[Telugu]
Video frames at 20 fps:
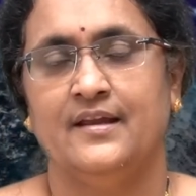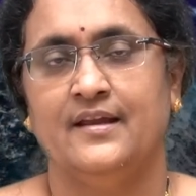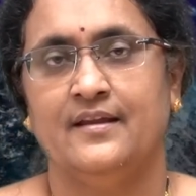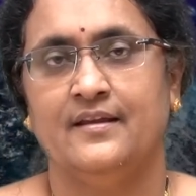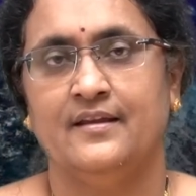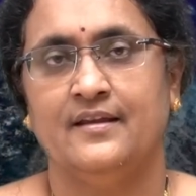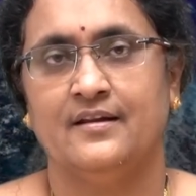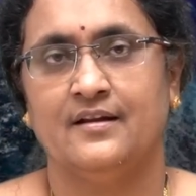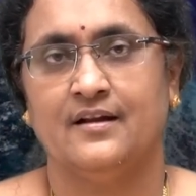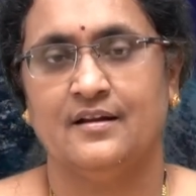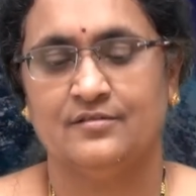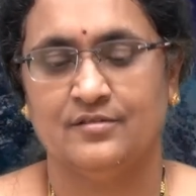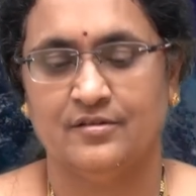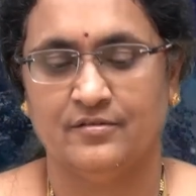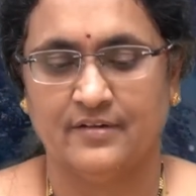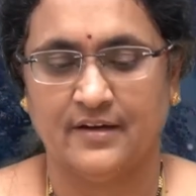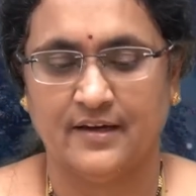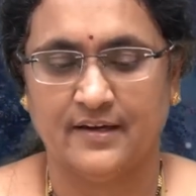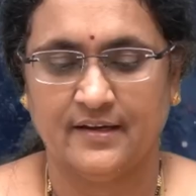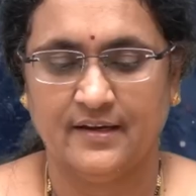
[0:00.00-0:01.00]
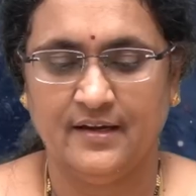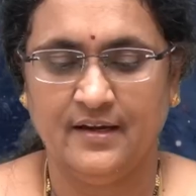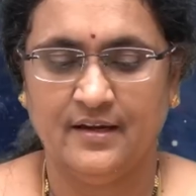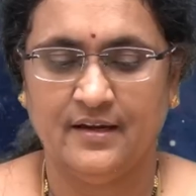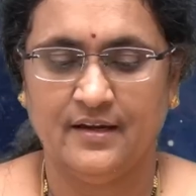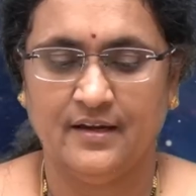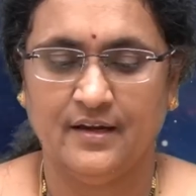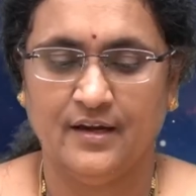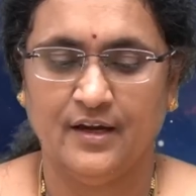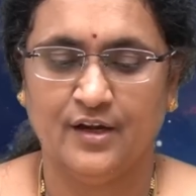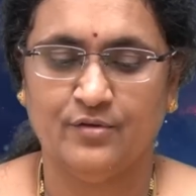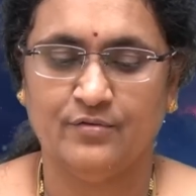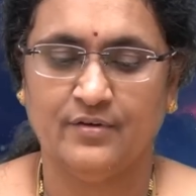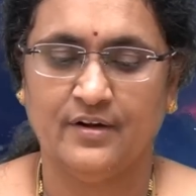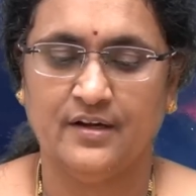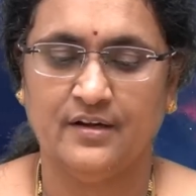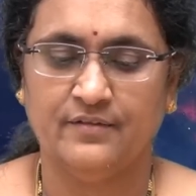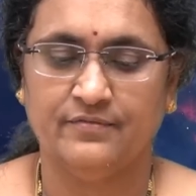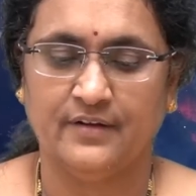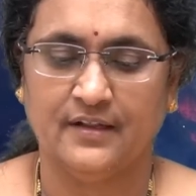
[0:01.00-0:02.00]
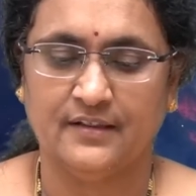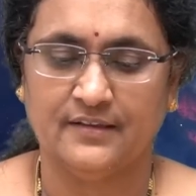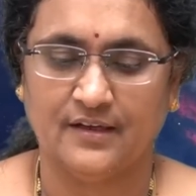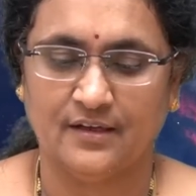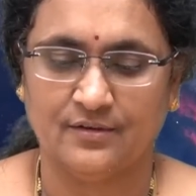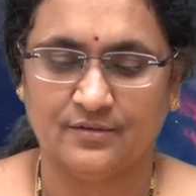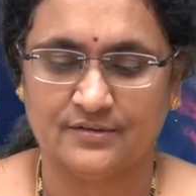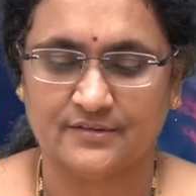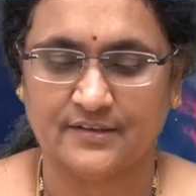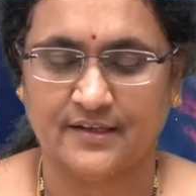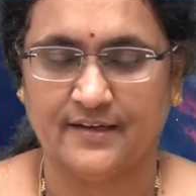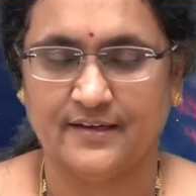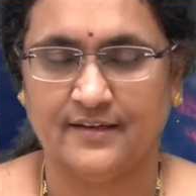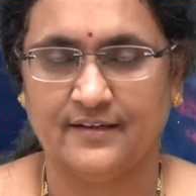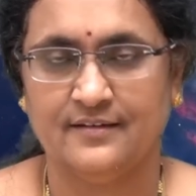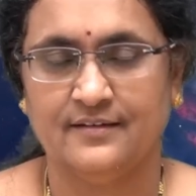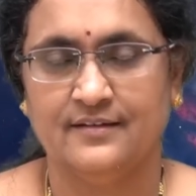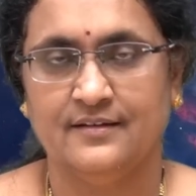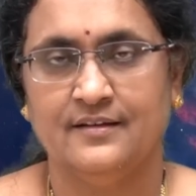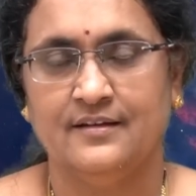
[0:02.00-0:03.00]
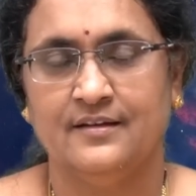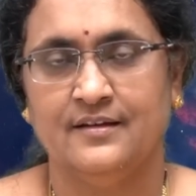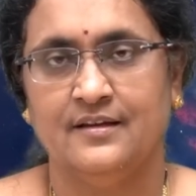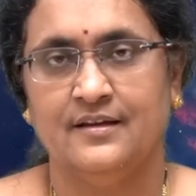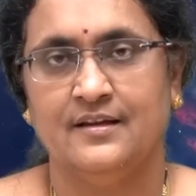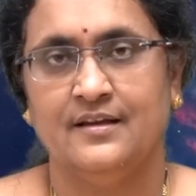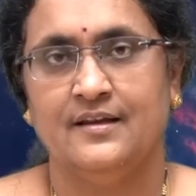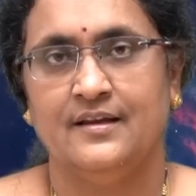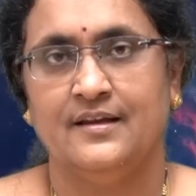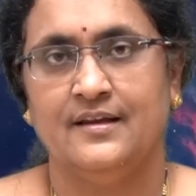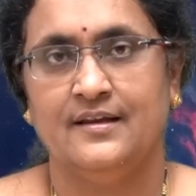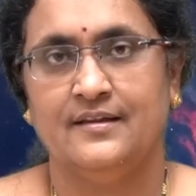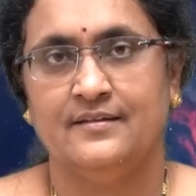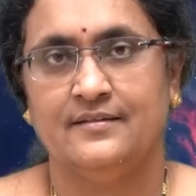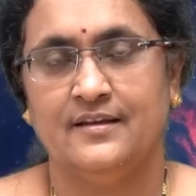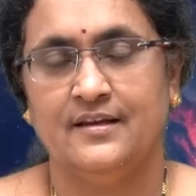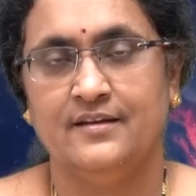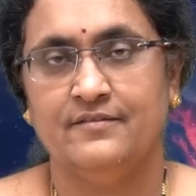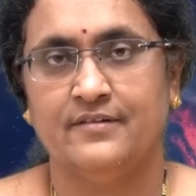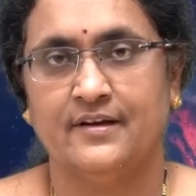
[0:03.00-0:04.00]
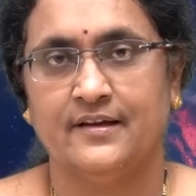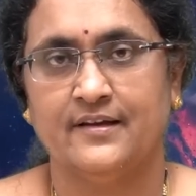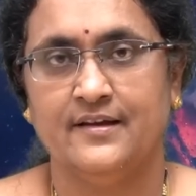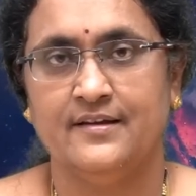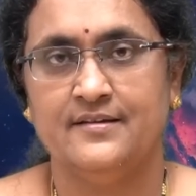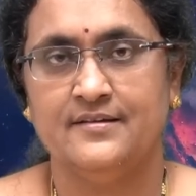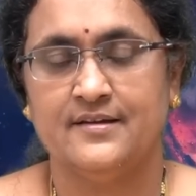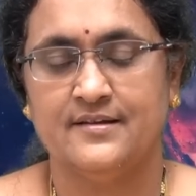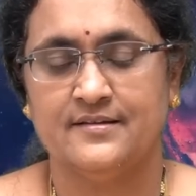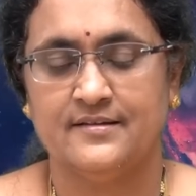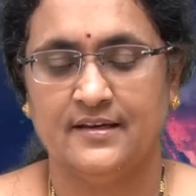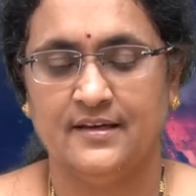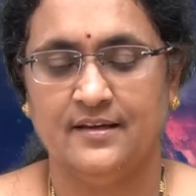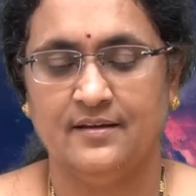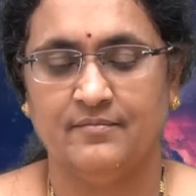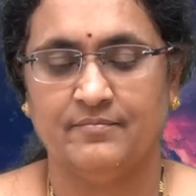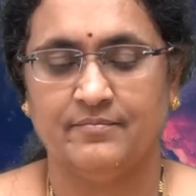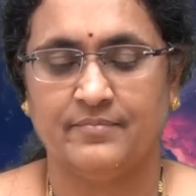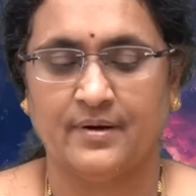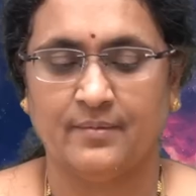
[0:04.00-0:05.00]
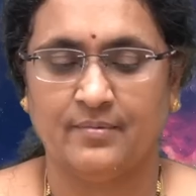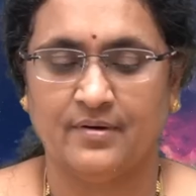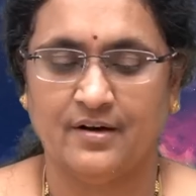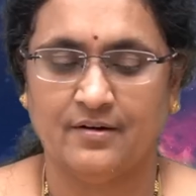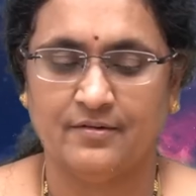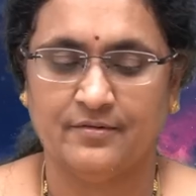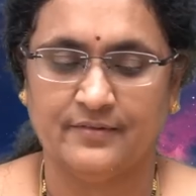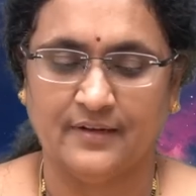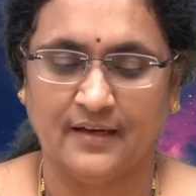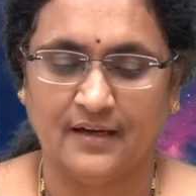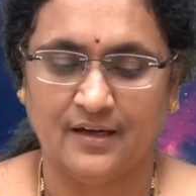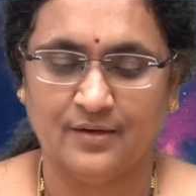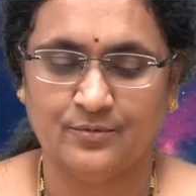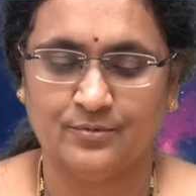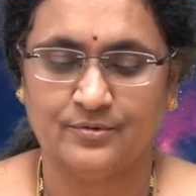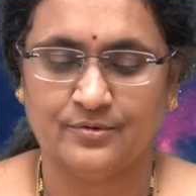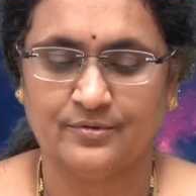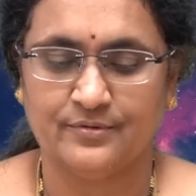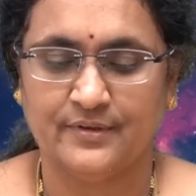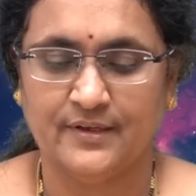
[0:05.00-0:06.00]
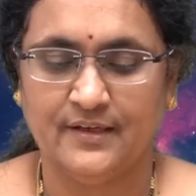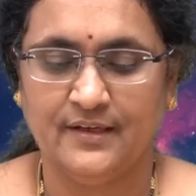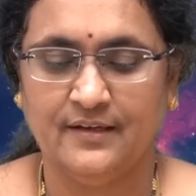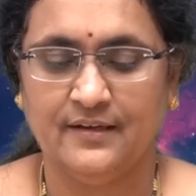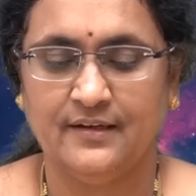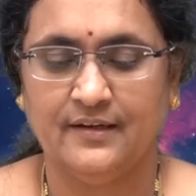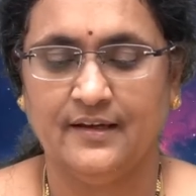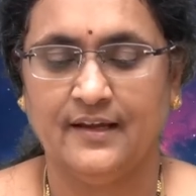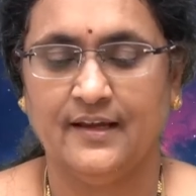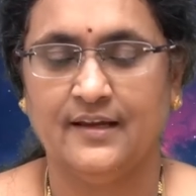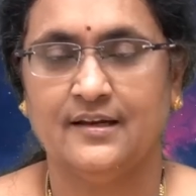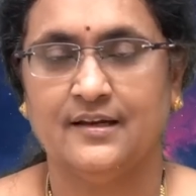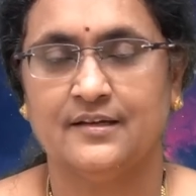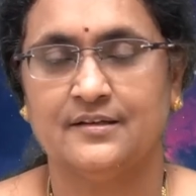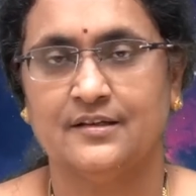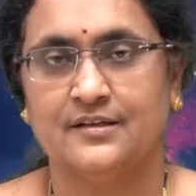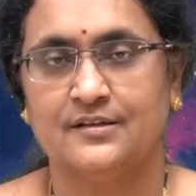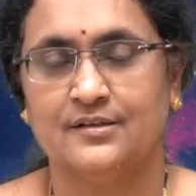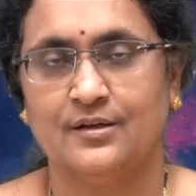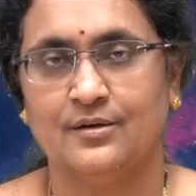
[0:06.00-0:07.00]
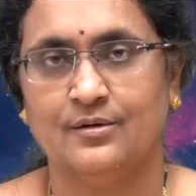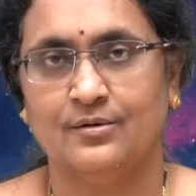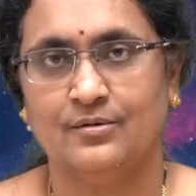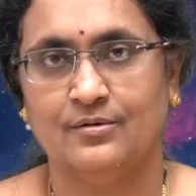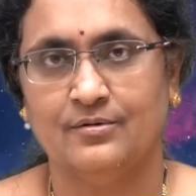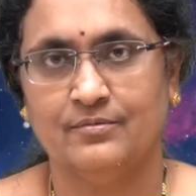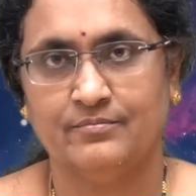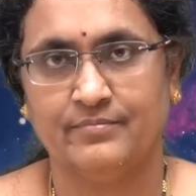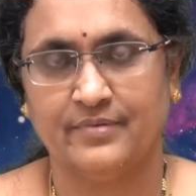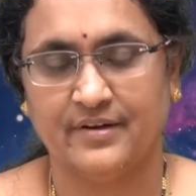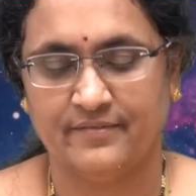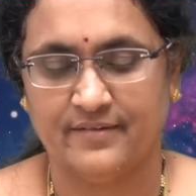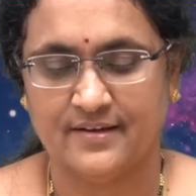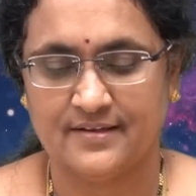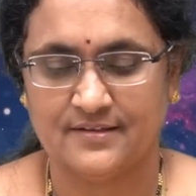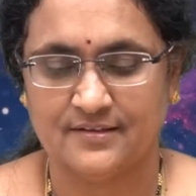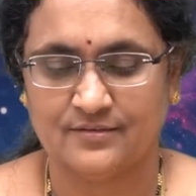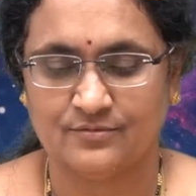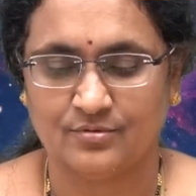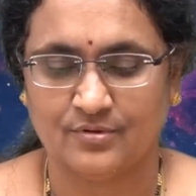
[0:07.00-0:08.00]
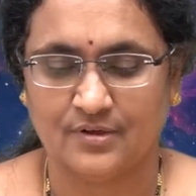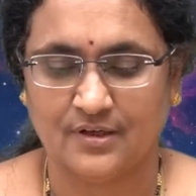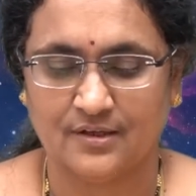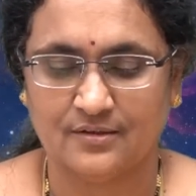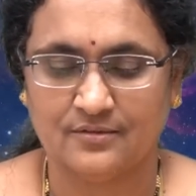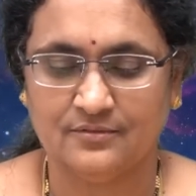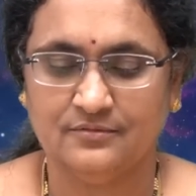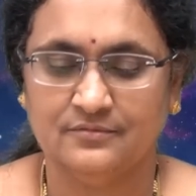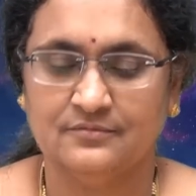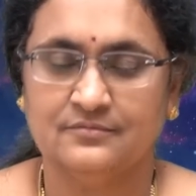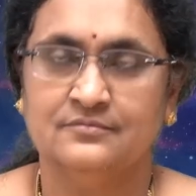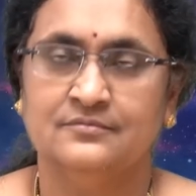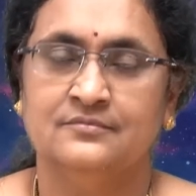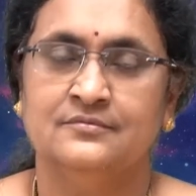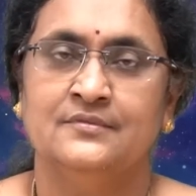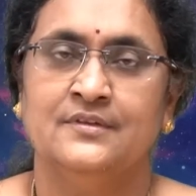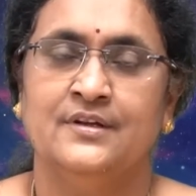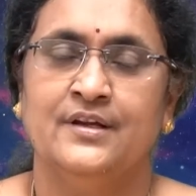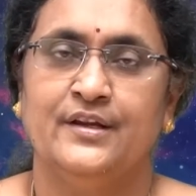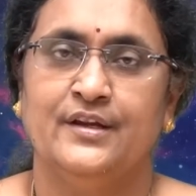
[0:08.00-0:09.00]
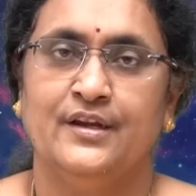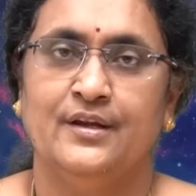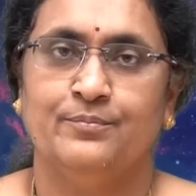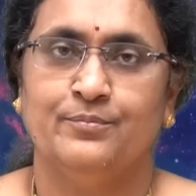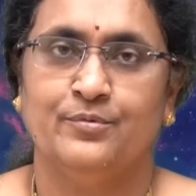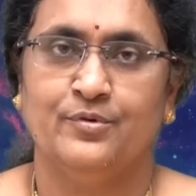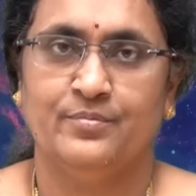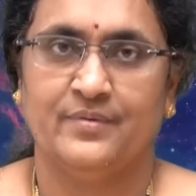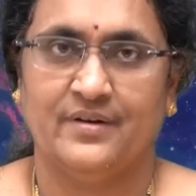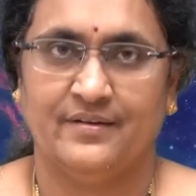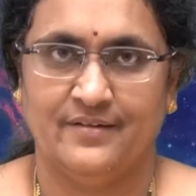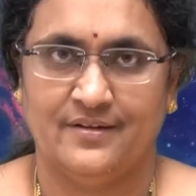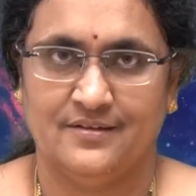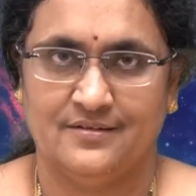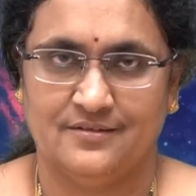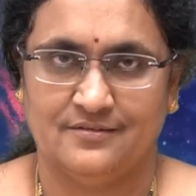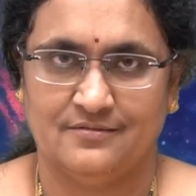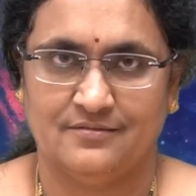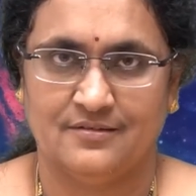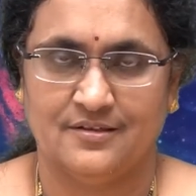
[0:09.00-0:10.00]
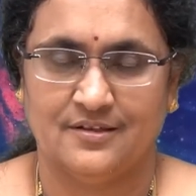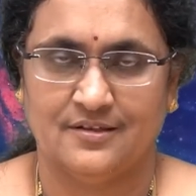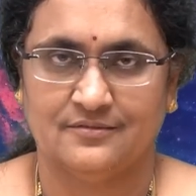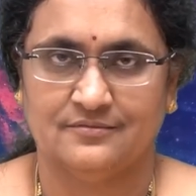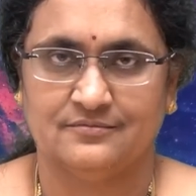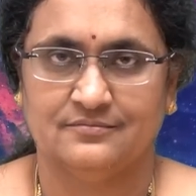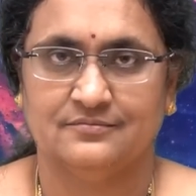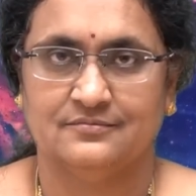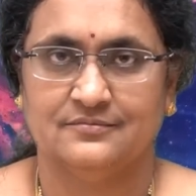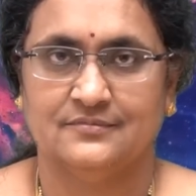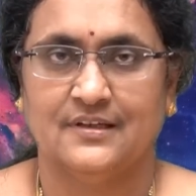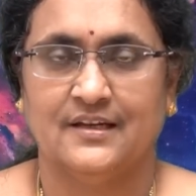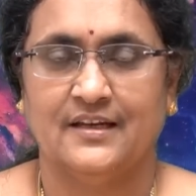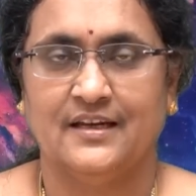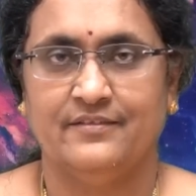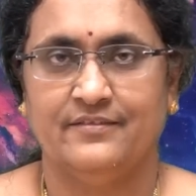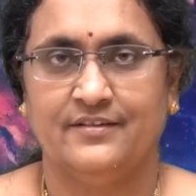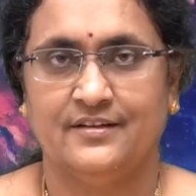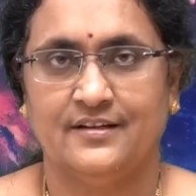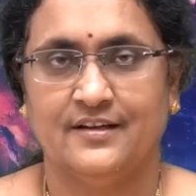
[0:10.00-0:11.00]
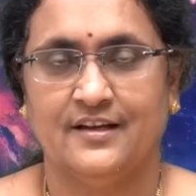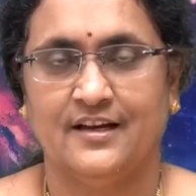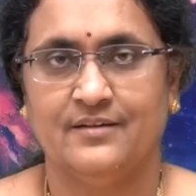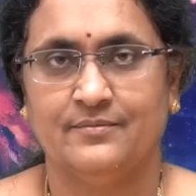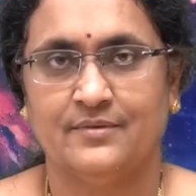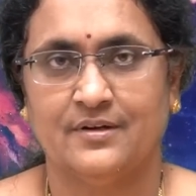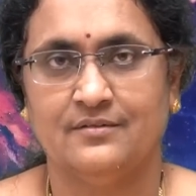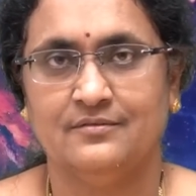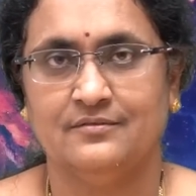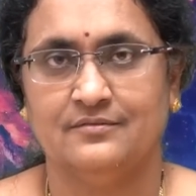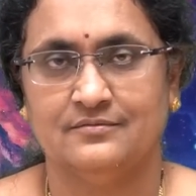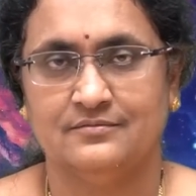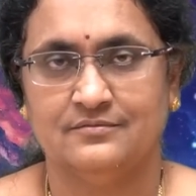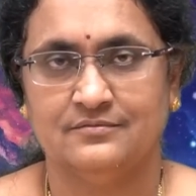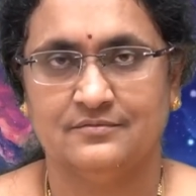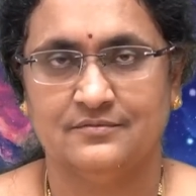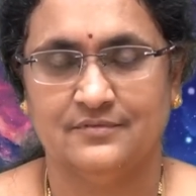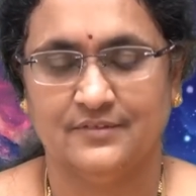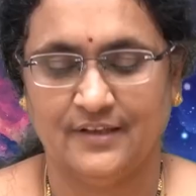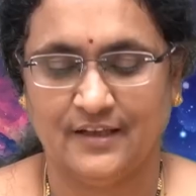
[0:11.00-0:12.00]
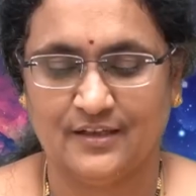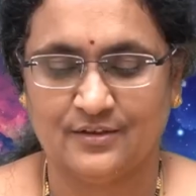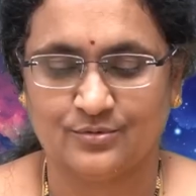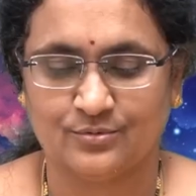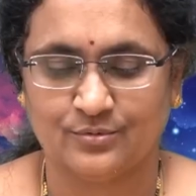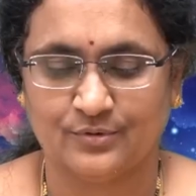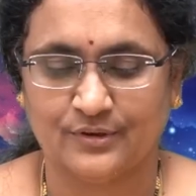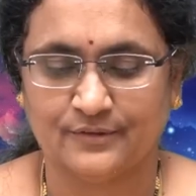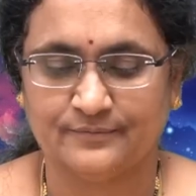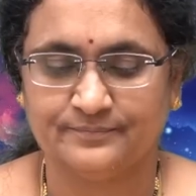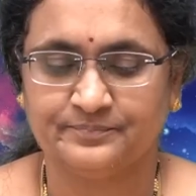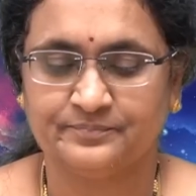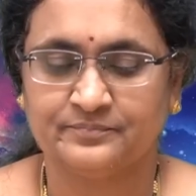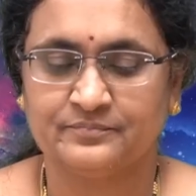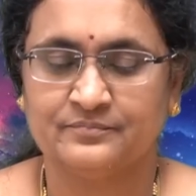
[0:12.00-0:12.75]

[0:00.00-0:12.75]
ఏ ఏ రాశుల వారికి ఎటువంటి ఫలితాలు వస్తాయి ఈ శని వక్రించిన శని ప్రభావం ఎలా ఉంటుంది ఏ నక్షత్రంలో ప్రవేశిస్తున్నాడు ఎప్పుడు ప్రవేశిస్తున్నాడు అనే విషయాన్ని మనం తెలుసుకుందాం